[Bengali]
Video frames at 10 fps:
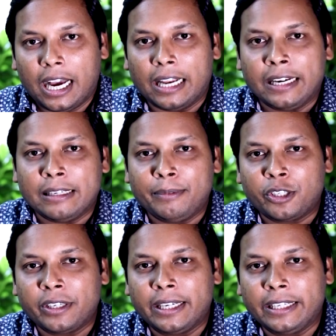আরেকটা
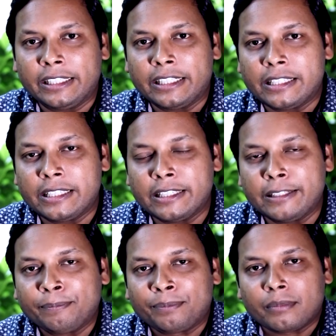বিষয় এখানে এসেছে
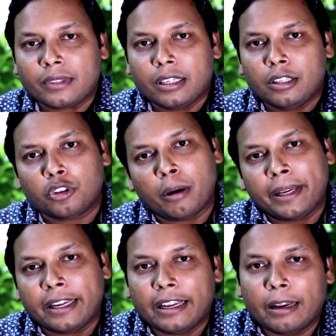যে
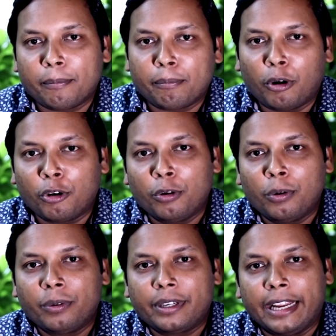তবে বড়
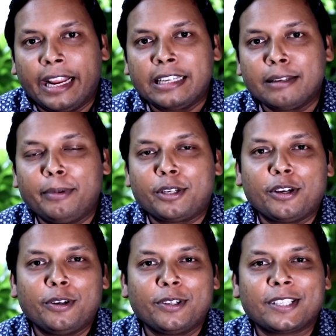নেগেটিভ
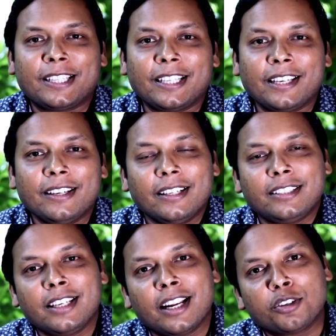বিষয় হলো যে তিনি
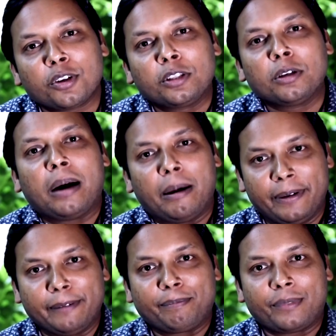
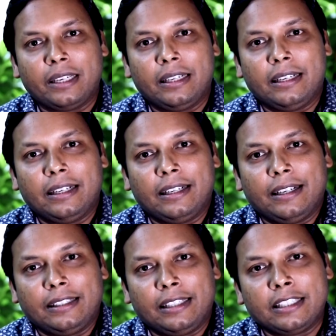চিরাচরিতভাবে
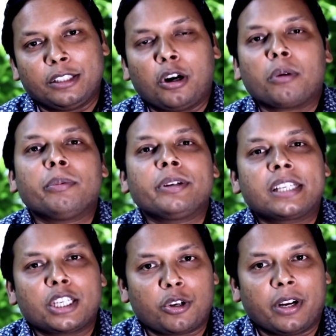তিনি যে ধর্ম
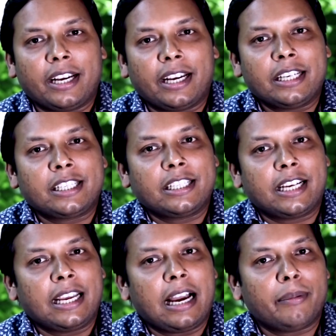বিশ্বাস করেন না
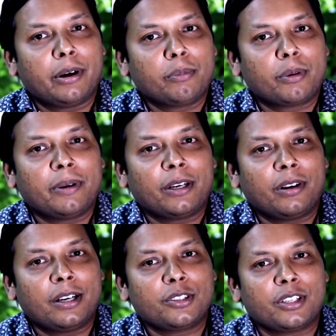সেটাকে আবারও প্রমাণ
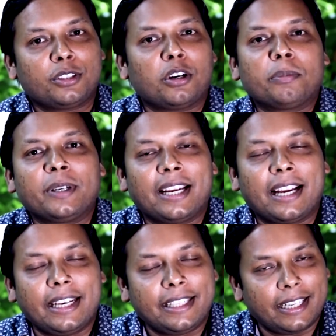করার জন্য ধর্ম নিয়ে
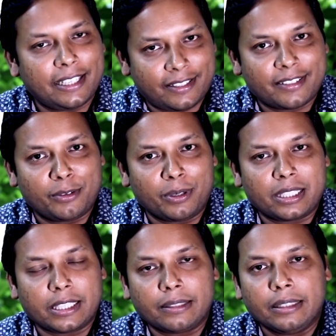গালিগালাজ
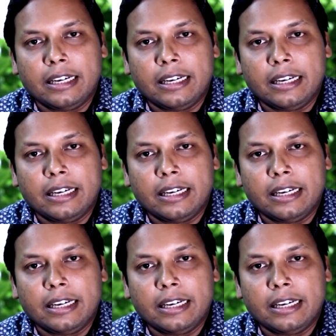করেছেন